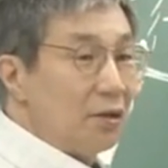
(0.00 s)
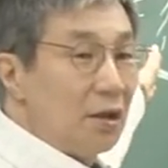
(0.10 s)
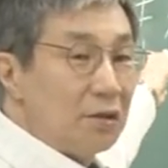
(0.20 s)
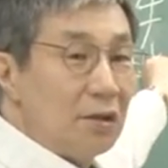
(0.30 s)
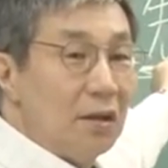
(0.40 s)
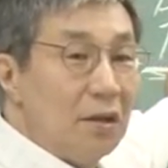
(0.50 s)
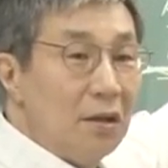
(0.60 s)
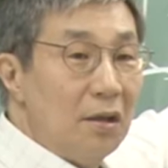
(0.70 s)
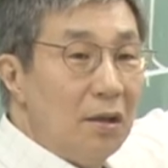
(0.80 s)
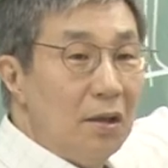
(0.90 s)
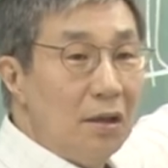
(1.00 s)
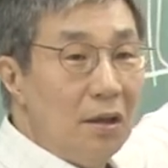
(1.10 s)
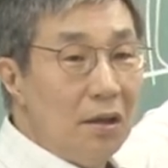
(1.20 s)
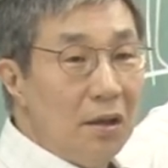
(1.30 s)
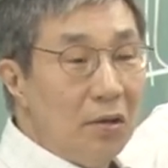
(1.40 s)
たらさ、
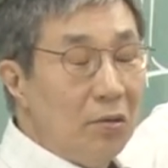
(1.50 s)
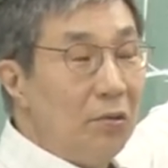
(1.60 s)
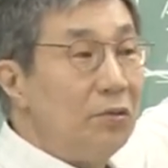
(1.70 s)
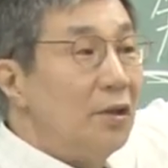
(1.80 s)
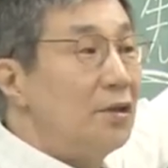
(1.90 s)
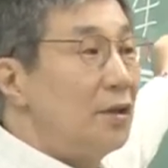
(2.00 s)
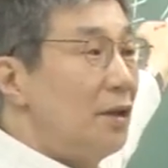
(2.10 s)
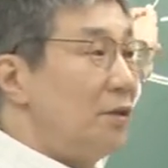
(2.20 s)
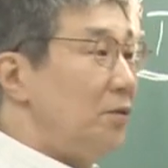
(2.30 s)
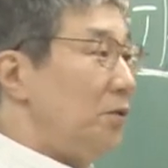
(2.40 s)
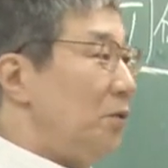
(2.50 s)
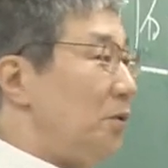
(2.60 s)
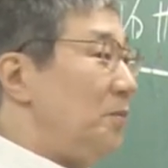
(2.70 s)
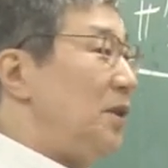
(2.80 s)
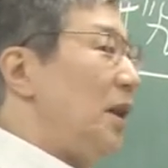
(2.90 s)
同じ研究のよう
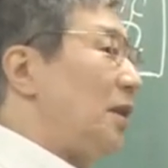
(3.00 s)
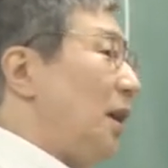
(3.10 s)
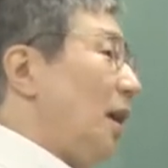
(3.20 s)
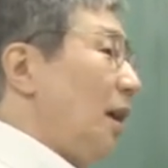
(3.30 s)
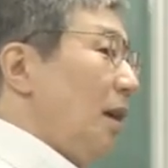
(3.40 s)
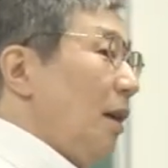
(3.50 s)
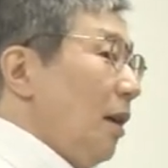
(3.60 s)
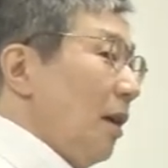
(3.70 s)
に見えて